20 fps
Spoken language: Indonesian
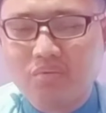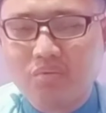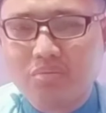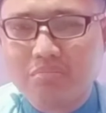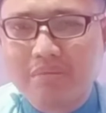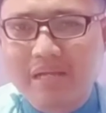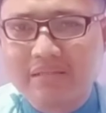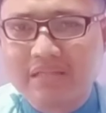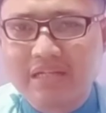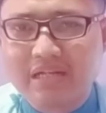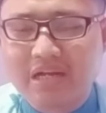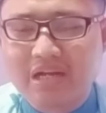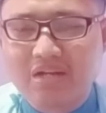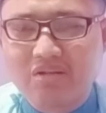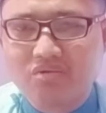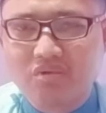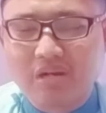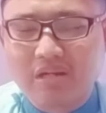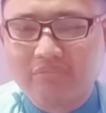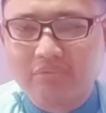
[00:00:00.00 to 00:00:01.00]
untuk melaksanakan
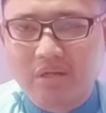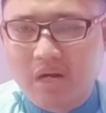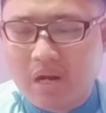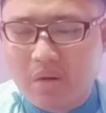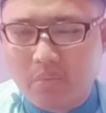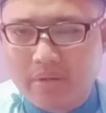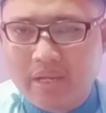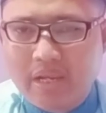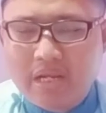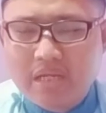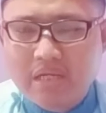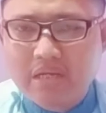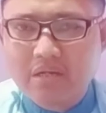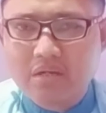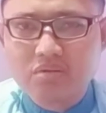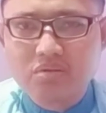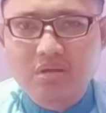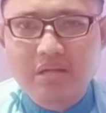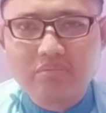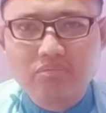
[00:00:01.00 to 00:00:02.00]
sholat terawih karena
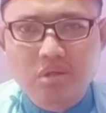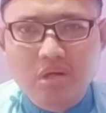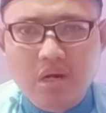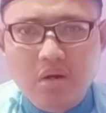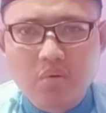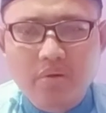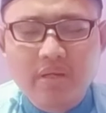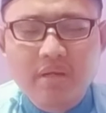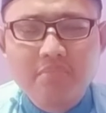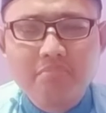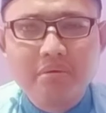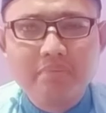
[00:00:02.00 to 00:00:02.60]
sholat terawih